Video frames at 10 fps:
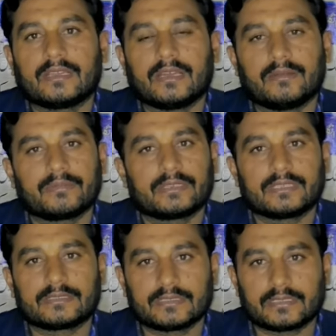आपकी
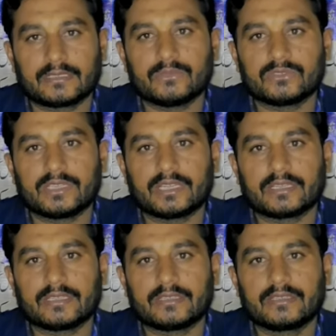टेंशन ख़त्म हो
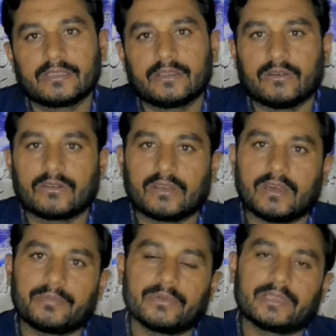जाएगी और
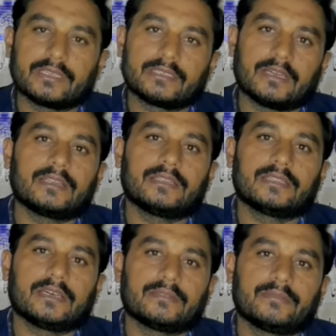आपको एक आसान
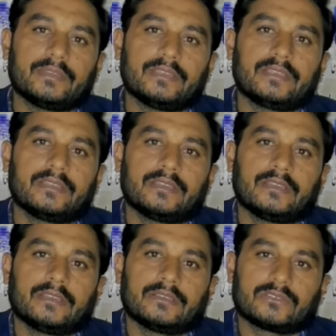अंदाज में
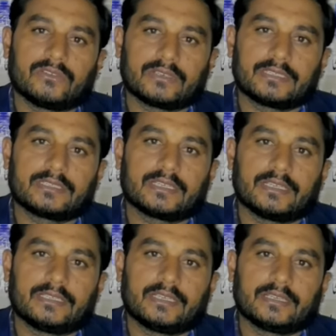शॉर्ट हैंड सिखाई
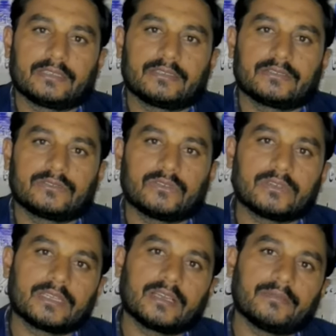जाएगी शॉर्ट
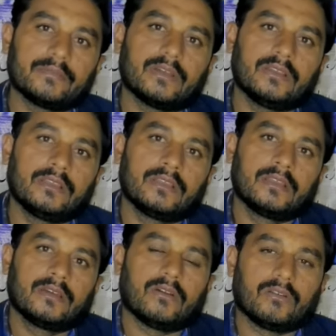हैंड हम
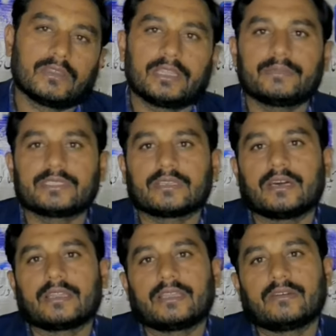ऑनलाइन भी सिखा
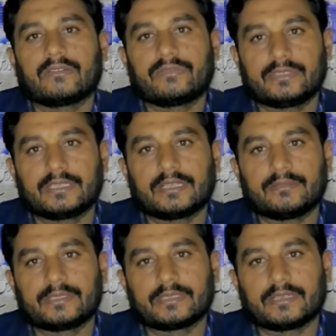रहे हैं और फिज़िकल भी
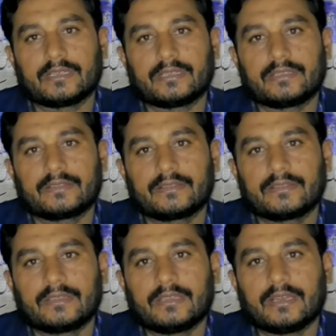सिखा रहे हैं
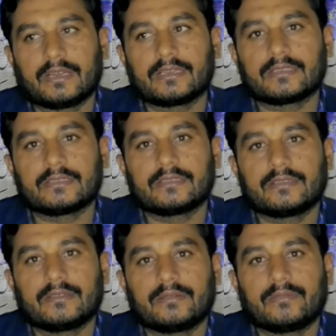अगर
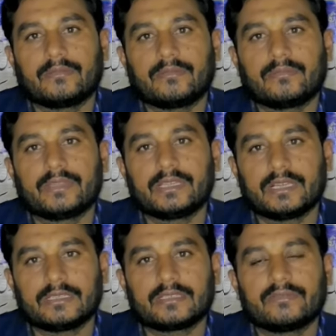मेरी
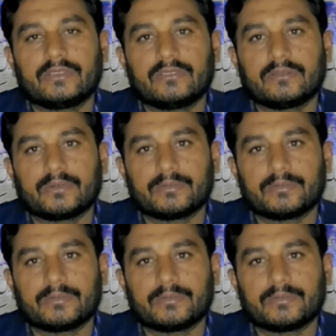आज की वीडियो आपको